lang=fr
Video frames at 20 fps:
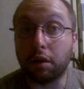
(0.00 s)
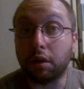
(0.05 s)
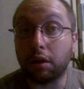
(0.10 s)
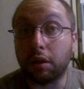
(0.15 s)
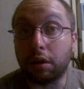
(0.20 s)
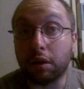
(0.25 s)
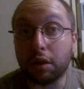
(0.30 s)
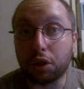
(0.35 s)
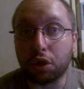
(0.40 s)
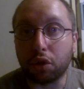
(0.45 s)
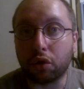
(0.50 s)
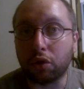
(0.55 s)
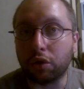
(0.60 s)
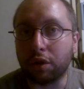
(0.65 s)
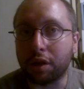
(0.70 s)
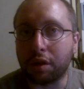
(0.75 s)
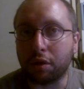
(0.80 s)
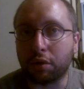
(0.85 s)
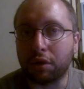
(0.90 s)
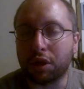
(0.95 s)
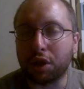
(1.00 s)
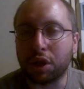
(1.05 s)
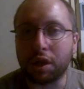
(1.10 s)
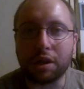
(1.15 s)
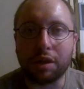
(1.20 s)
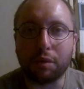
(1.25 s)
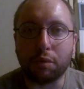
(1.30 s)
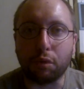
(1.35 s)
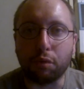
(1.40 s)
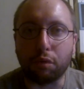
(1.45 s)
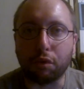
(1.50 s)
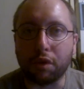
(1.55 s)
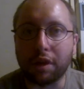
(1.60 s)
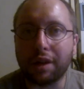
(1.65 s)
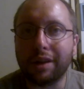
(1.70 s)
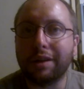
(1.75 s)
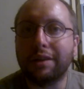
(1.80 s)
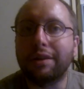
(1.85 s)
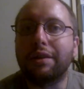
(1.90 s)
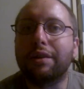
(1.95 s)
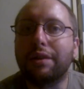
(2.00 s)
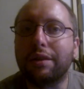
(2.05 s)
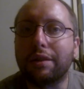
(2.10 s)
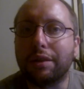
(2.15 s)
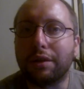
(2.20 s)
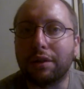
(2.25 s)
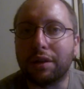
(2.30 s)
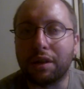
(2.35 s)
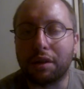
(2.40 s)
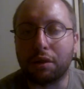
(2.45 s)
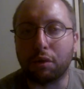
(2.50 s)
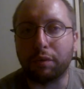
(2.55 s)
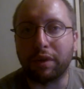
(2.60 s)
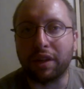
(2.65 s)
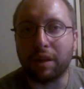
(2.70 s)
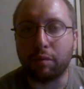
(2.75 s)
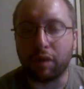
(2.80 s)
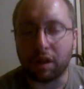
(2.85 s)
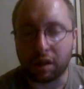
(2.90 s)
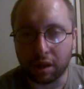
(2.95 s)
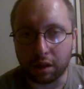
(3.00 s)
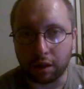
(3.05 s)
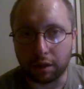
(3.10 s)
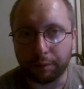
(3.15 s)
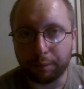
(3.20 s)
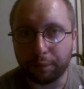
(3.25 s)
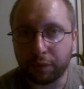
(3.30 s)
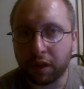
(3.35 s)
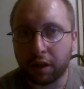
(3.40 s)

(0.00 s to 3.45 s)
Euh, les gens connaissant déjà ce qu'ils proposaient, ils ne sont pas déplacés. Hein.